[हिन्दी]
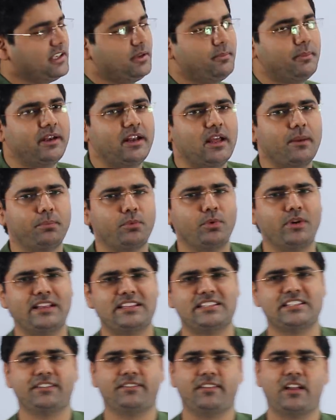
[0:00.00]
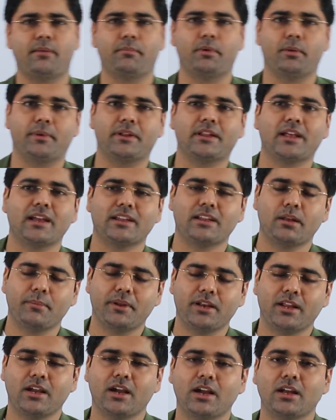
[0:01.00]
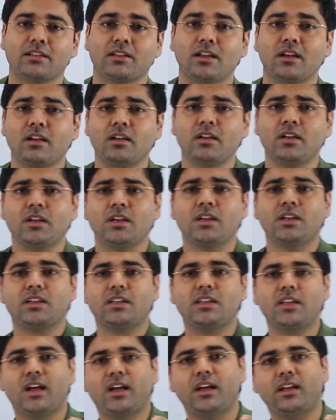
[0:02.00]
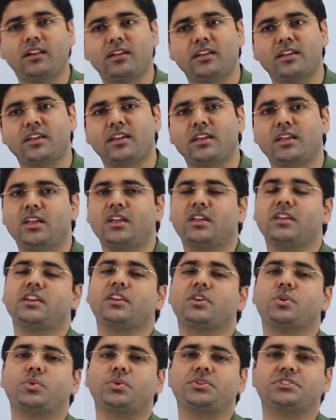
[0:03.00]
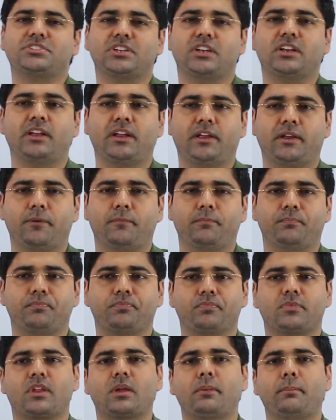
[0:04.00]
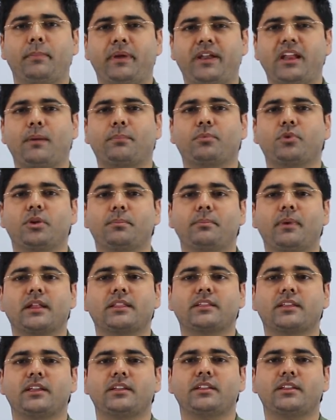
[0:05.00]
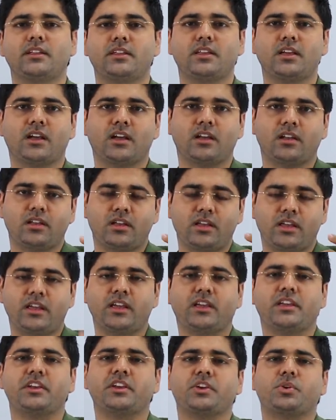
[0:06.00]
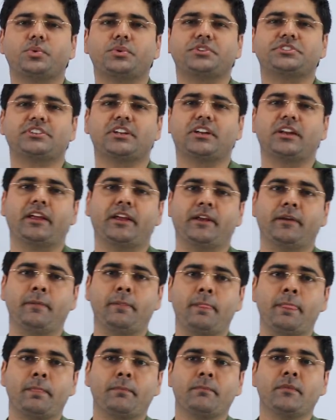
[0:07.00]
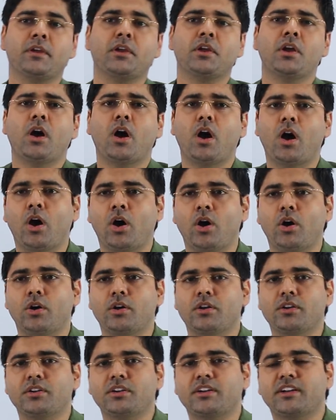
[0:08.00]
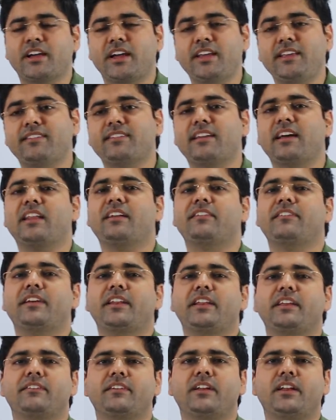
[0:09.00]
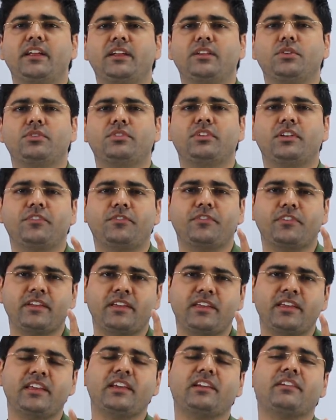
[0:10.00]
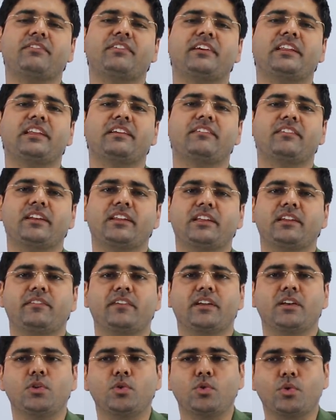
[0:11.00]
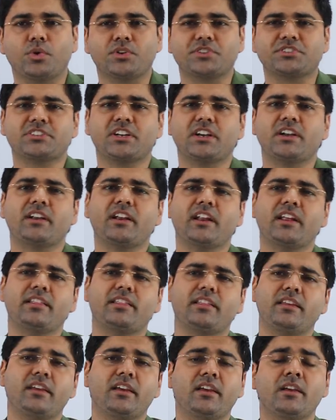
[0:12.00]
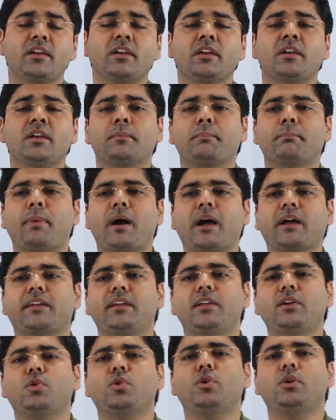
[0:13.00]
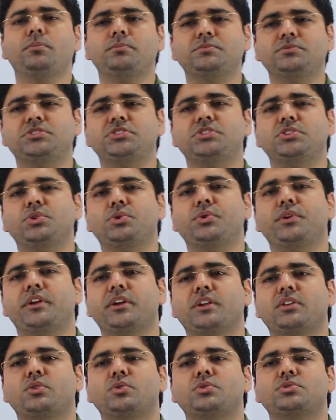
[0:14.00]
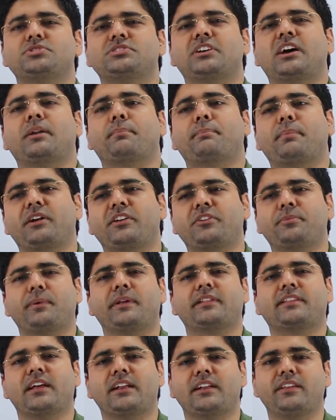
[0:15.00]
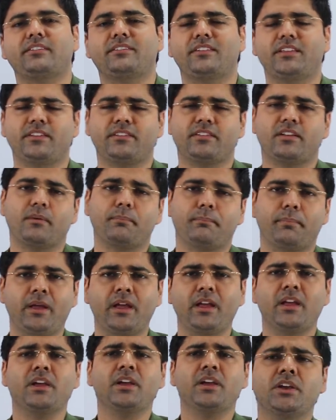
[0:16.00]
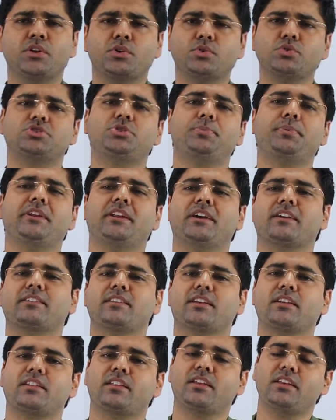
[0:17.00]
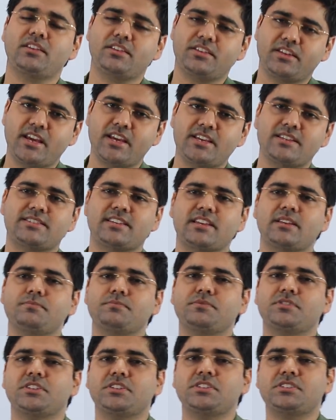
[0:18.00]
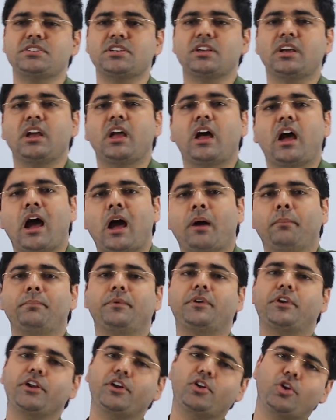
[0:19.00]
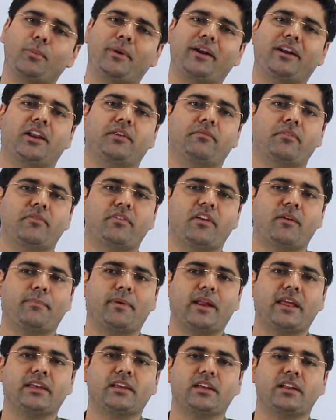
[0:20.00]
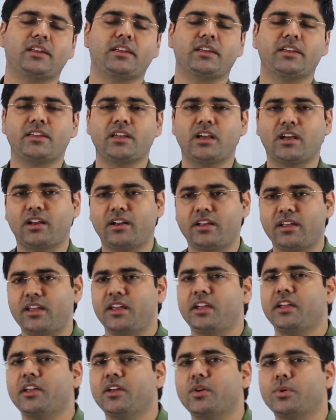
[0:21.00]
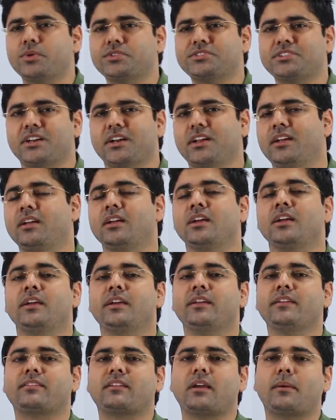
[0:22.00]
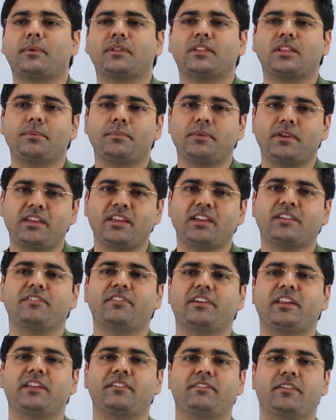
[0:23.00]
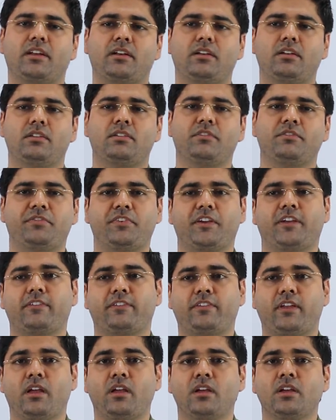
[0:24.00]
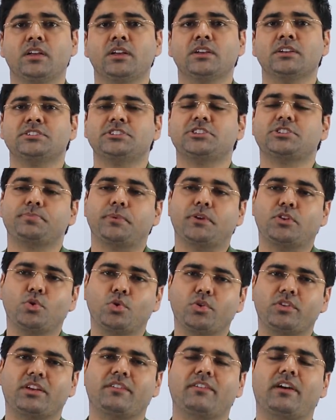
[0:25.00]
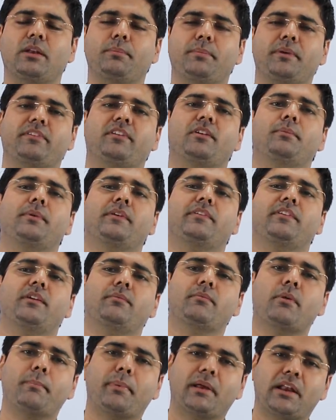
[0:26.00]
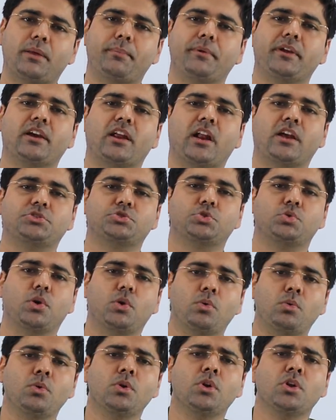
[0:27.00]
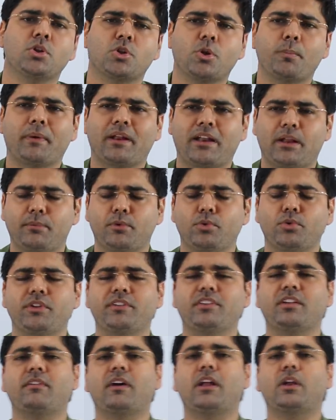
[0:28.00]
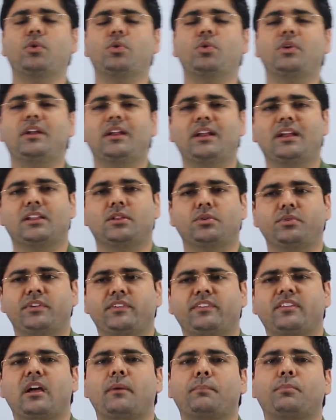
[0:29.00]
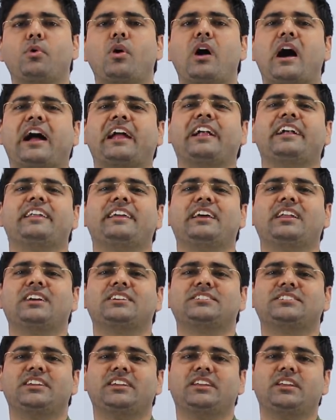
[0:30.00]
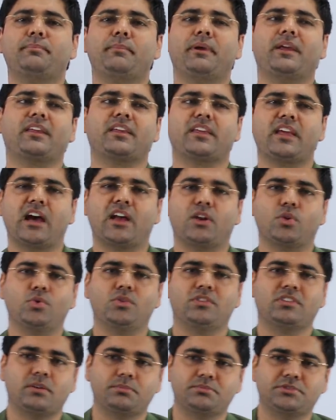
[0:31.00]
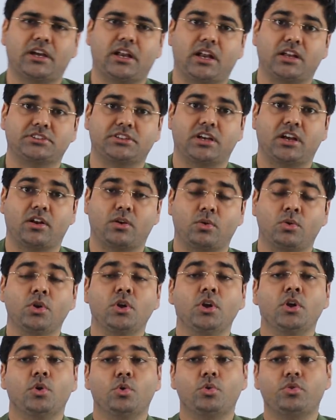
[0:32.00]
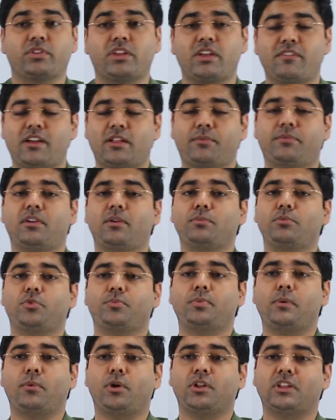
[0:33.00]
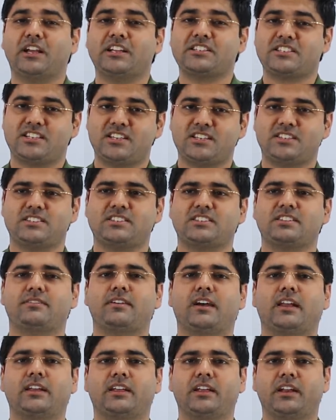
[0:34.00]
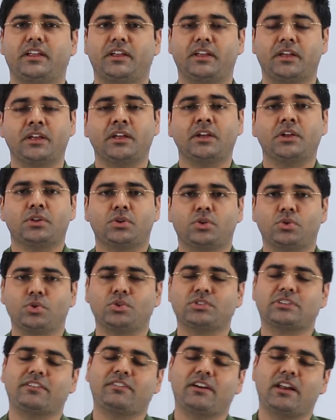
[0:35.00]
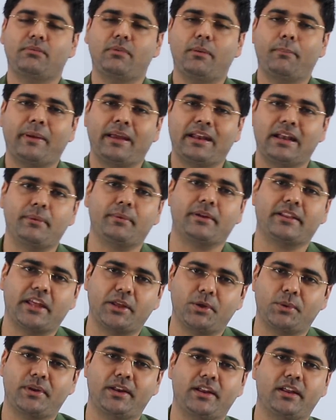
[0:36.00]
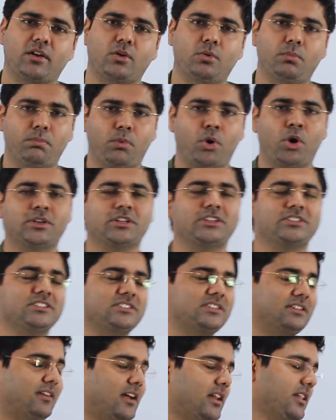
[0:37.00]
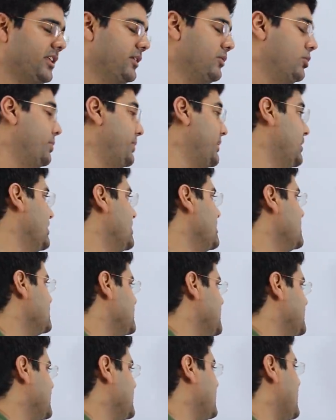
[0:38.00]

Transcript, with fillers: कि मैंने आपको एलजेवरा में बताया था मैंने कहा था कि अगर एक इक्वेशन है मैंने आपको एक बात कही थी कि अगर एक इक्वेशन है और कई सारे वेरिएबल हैं तो सिर्फ एक वेरिएबल की वैल्यू कांस्टेंट रहती है बाकी को हम जीरो एक दो चार पाँच पैंतालीस तीस नब्बे कुछ भी रख सकते हैं यही सेम चीज़ हम टिग्नोमेट्री में भी अप्लाई करेंगे कि अगर एक इक्वेशन है इसका मतलब एक वेरिएबल फिक्स है जिसमें दो सवाल बेसिक बेसिक मैं पहले भी करा चुका हूँ तो पहले मैं उन्हीं सवालों को ले लेता हूँ जिससे आपको आइडिया लग जाए कि मैं क्या रूल समझाना चाह रहा हूँ उसके बाद फिर हम उस पर बहुत अच्छे अच्छे सवाल करेंगे तो दो सवाल मैं पहले बताए हुए ले रहा हूँ बहुत अच्छे सवाल थे वो भी जैसे